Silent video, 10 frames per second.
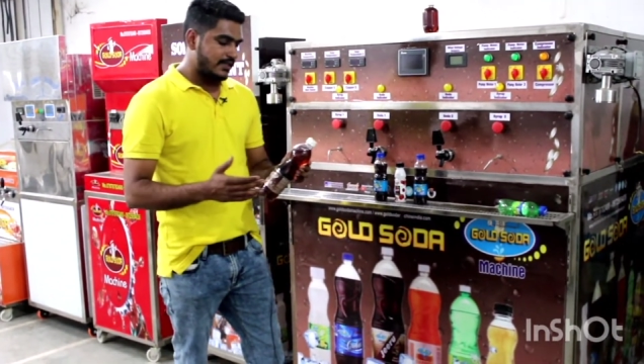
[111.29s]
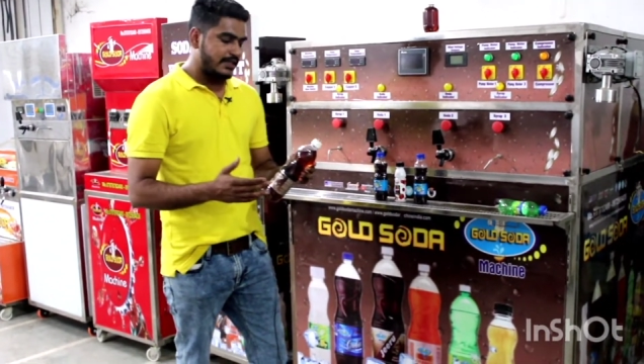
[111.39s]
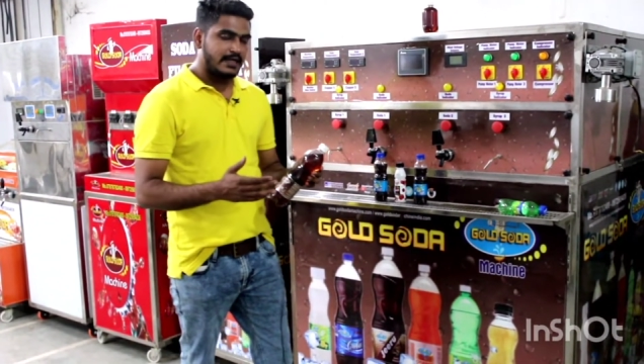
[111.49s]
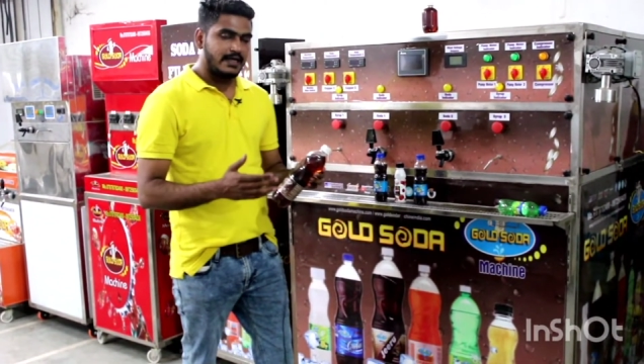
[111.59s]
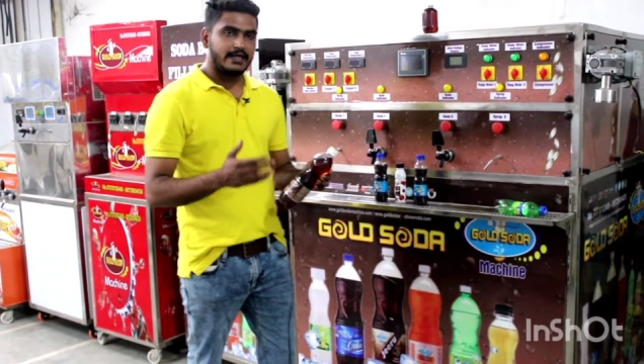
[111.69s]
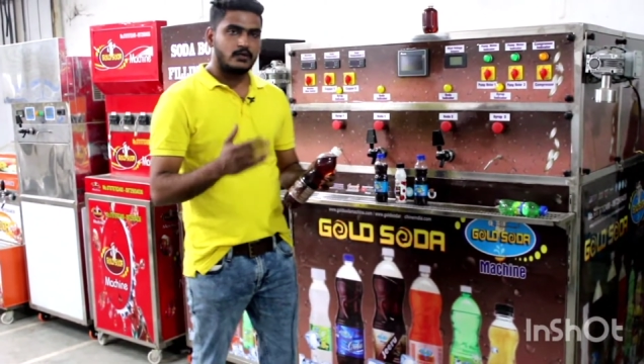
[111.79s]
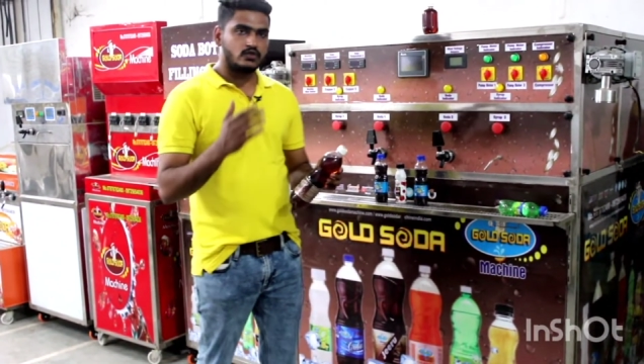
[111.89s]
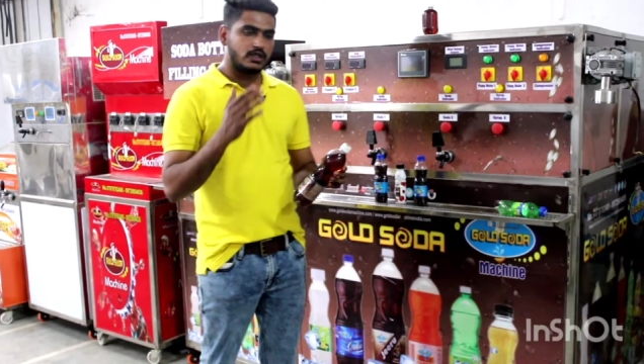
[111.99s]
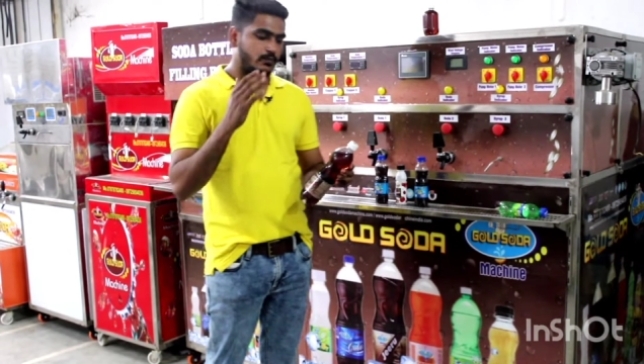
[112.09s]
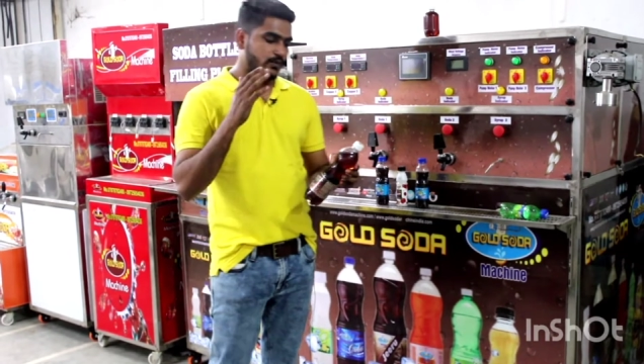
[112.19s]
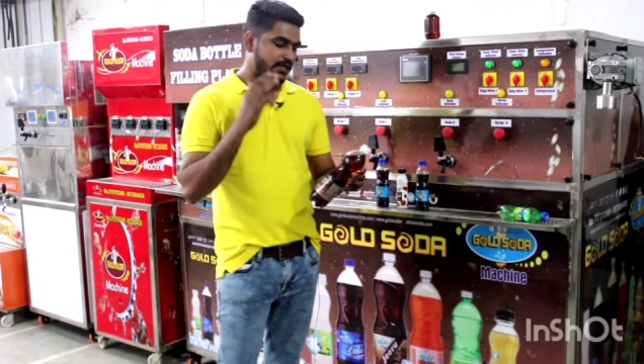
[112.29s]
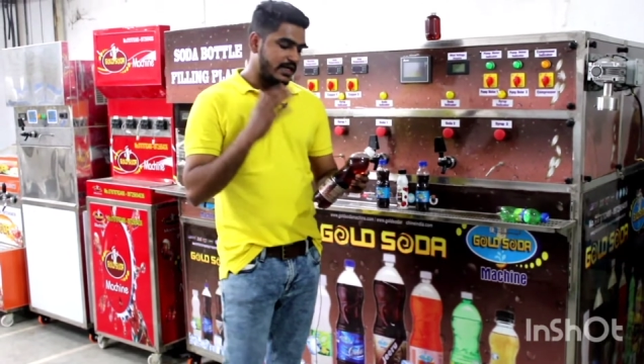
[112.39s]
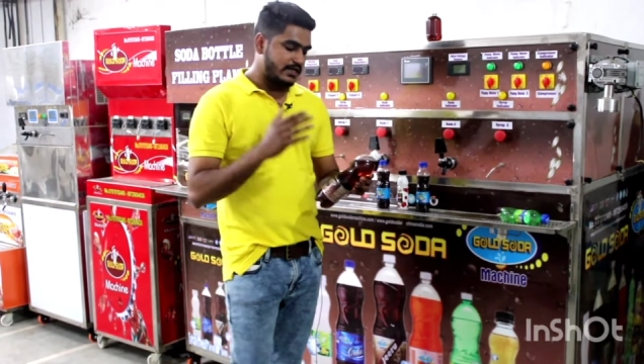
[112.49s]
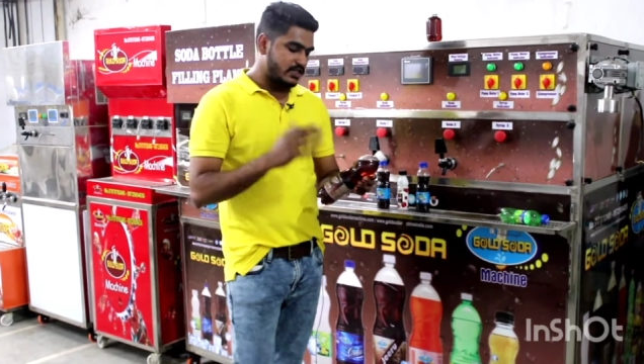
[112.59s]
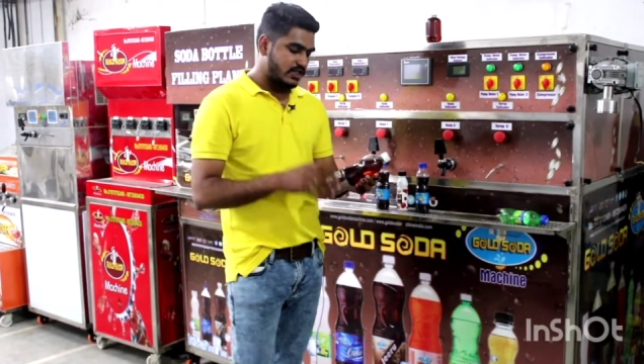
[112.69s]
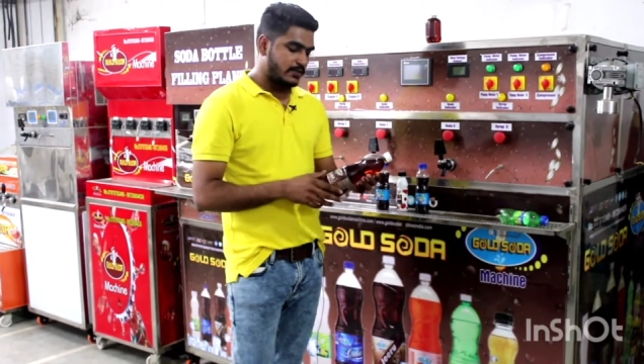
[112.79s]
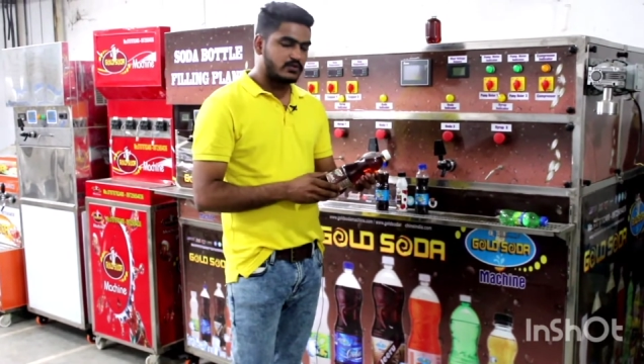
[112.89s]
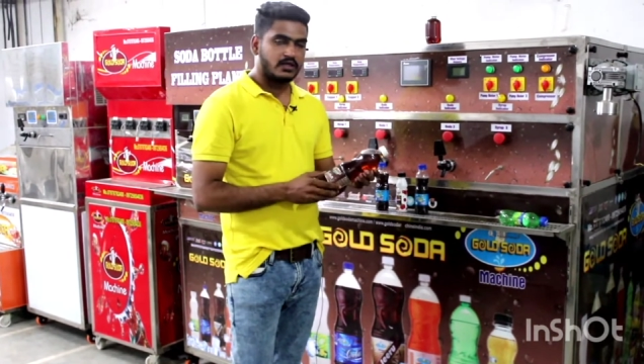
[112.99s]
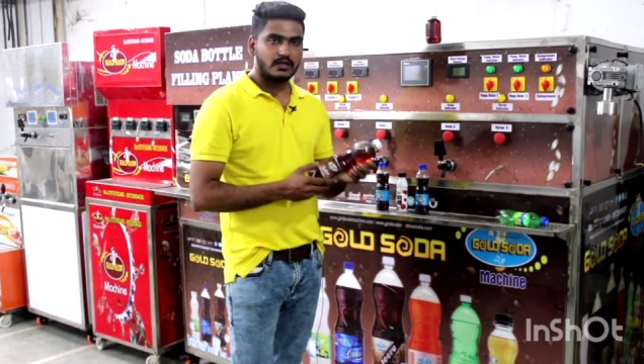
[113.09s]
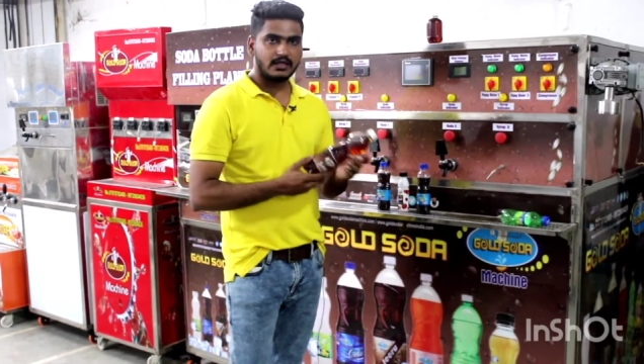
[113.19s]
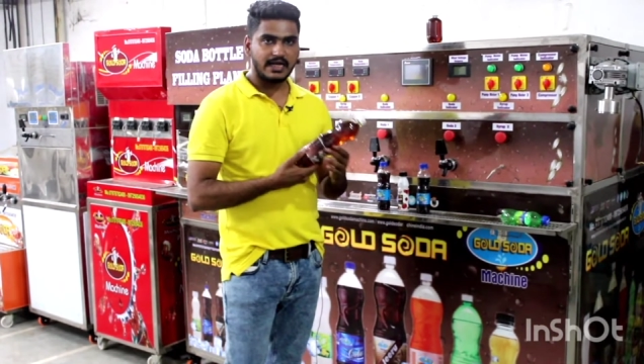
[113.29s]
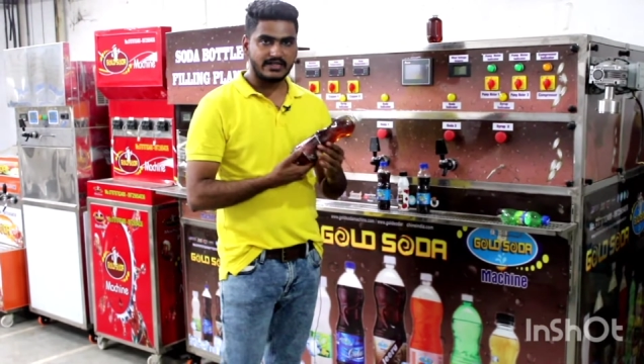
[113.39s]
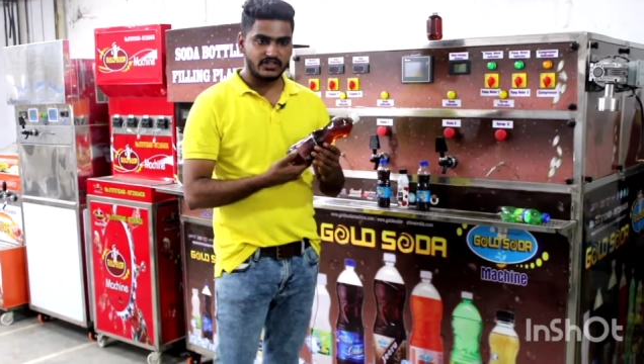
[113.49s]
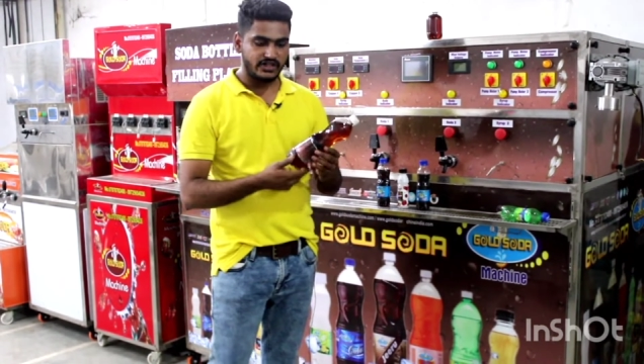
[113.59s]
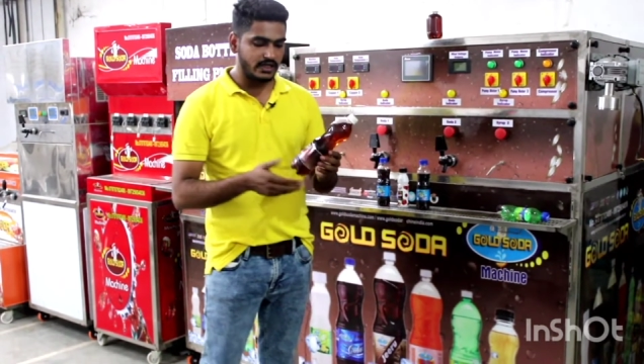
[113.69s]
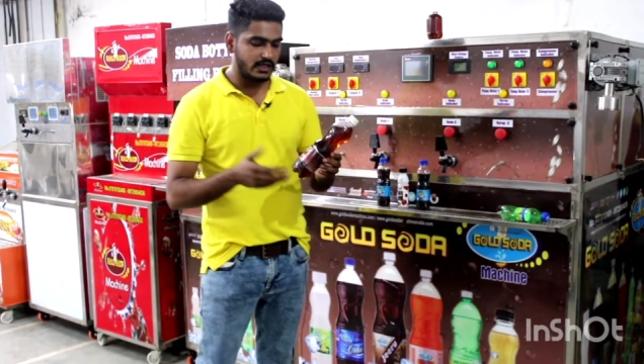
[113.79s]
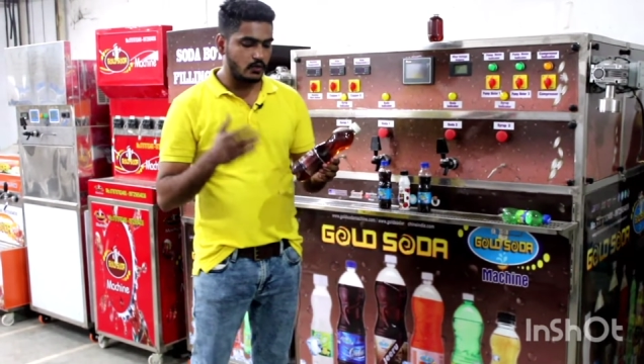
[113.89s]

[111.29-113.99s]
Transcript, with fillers: से लेना है उसके ऊपर क्या डिस्क्रिप्शन रखना है स्टिकर